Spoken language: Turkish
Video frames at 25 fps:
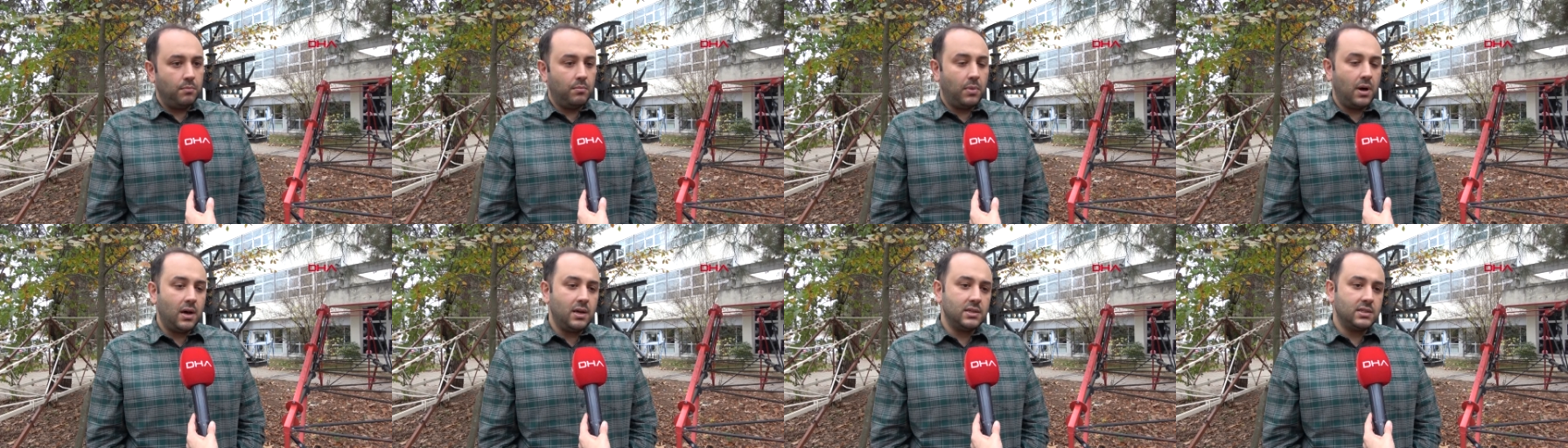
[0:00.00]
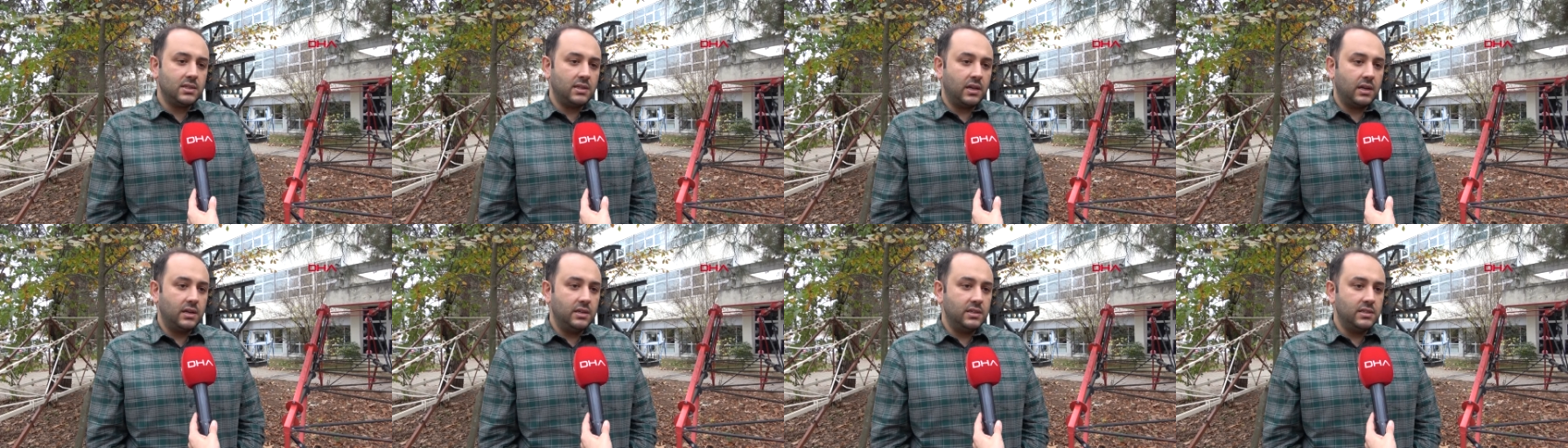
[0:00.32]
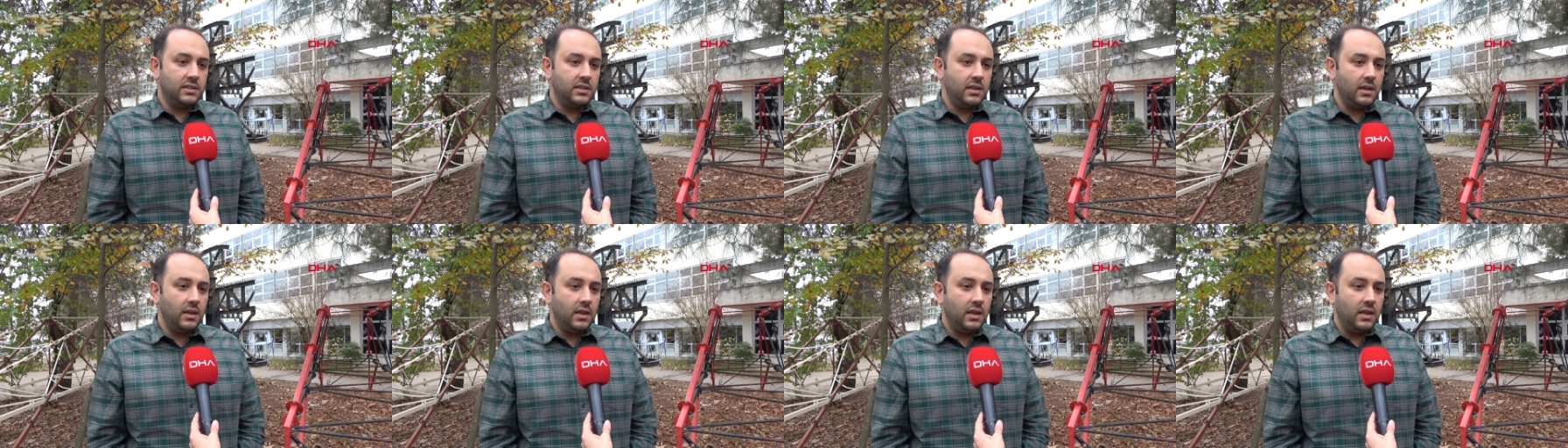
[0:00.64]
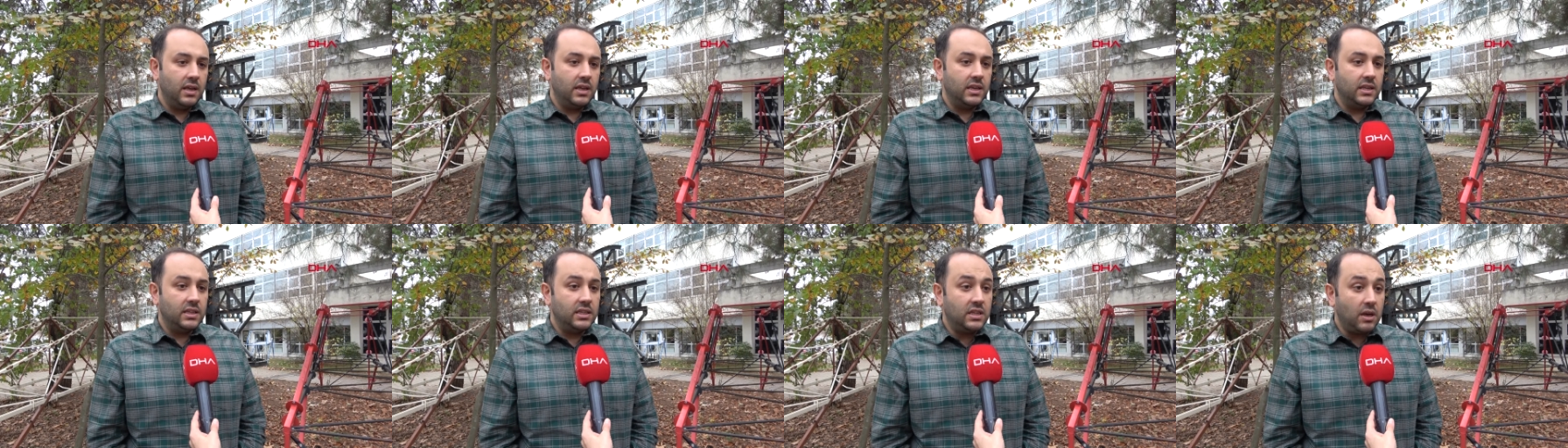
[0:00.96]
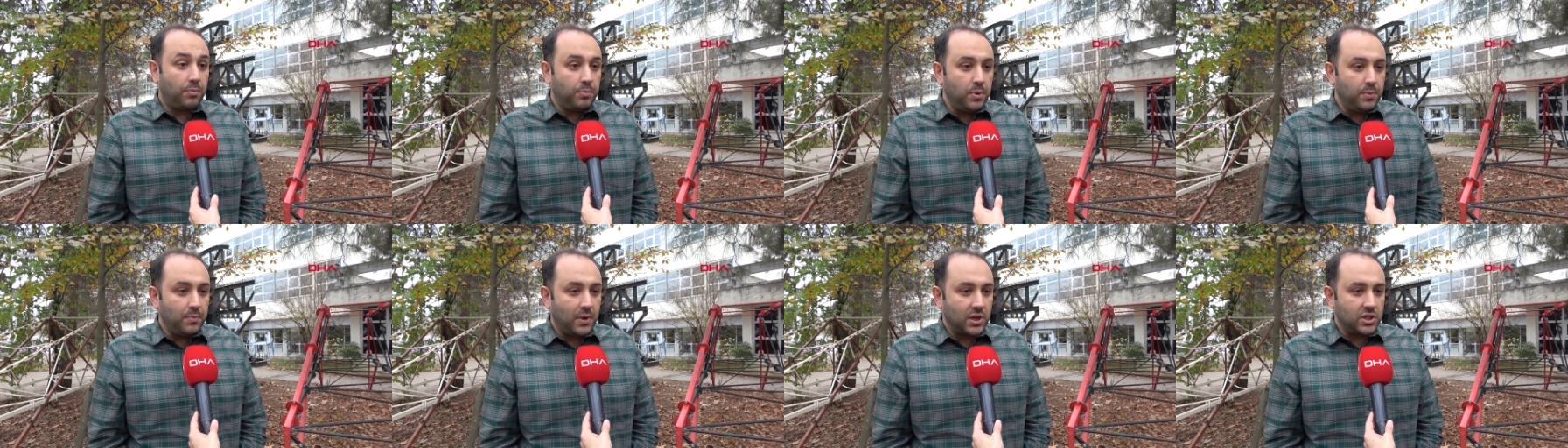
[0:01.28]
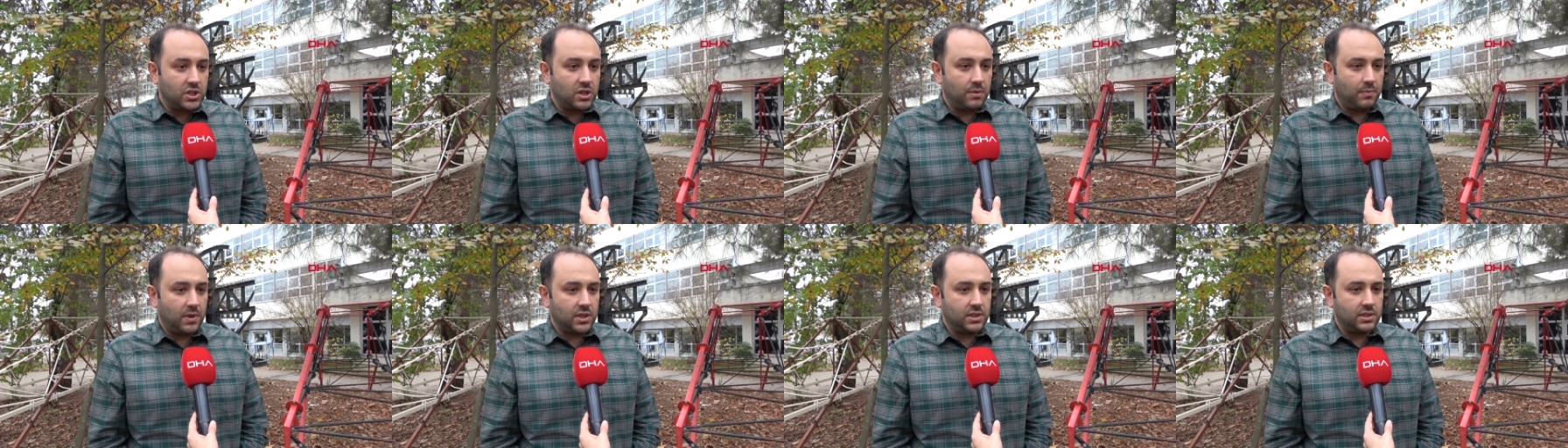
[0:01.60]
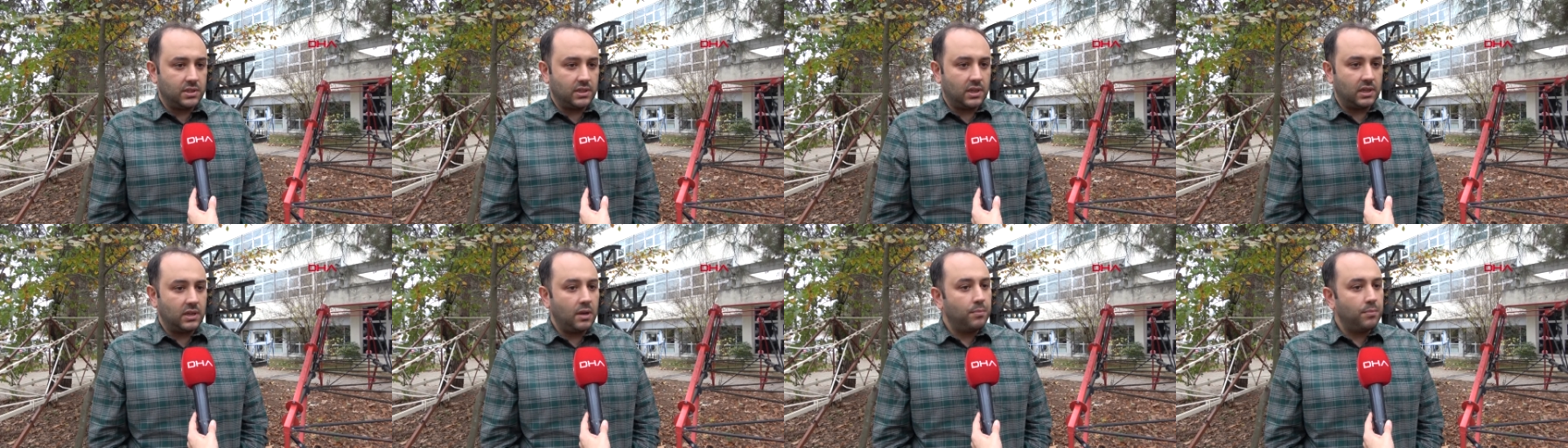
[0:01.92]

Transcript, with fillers: bazıları ise yapım aşamasında.